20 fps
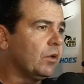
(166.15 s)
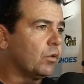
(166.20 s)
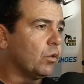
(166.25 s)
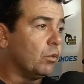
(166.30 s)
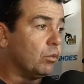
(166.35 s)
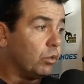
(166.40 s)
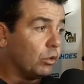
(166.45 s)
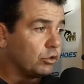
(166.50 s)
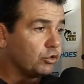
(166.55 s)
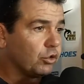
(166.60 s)

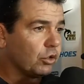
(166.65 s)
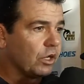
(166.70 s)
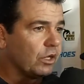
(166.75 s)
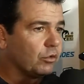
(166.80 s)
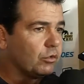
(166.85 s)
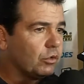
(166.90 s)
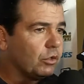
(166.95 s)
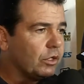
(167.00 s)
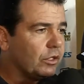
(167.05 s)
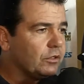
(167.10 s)
com bons
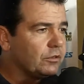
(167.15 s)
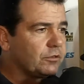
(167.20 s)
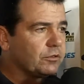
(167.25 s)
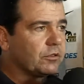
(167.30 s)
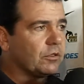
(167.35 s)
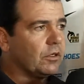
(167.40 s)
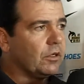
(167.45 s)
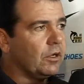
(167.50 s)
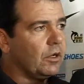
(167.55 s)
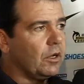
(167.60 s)

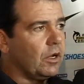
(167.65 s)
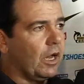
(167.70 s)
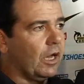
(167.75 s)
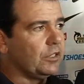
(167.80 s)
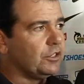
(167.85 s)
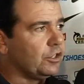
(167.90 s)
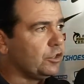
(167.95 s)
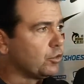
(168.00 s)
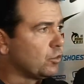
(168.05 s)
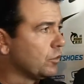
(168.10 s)
jogadores,
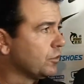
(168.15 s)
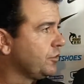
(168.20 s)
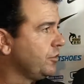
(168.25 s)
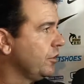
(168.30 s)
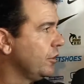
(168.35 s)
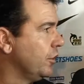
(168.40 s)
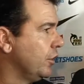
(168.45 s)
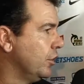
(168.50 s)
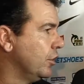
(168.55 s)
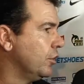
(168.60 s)
a gente
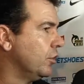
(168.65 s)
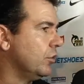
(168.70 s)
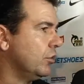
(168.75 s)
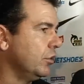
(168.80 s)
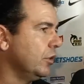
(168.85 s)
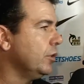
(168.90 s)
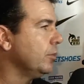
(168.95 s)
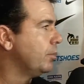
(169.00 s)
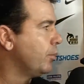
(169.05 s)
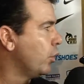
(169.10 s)

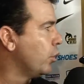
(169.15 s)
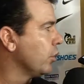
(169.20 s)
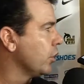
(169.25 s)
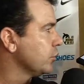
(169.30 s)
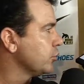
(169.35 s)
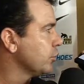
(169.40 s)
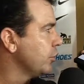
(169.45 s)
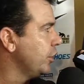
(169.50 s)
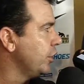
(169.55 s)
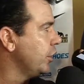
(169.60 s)
conseguiu impor
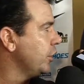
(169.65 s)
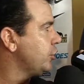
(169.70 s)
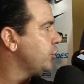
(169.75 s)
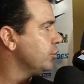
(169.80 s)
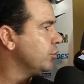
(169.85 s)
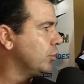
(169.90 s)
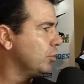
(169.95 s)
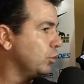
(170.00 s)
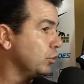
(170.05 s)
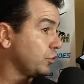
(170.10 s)
nosso
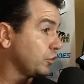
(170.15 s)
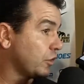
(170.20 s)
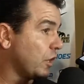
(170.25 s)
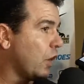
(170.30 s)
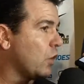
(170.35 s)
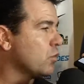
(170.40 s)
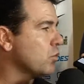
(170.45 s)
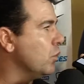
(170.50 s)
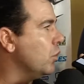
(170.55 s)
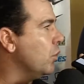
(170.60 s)
ritmo,
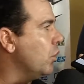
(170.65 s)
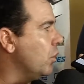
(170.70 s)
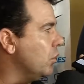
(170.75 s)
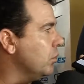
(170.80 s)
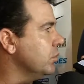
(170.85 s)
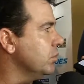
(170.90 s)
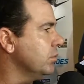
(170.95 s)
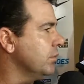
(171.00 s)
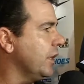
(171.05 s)
buscar o gol,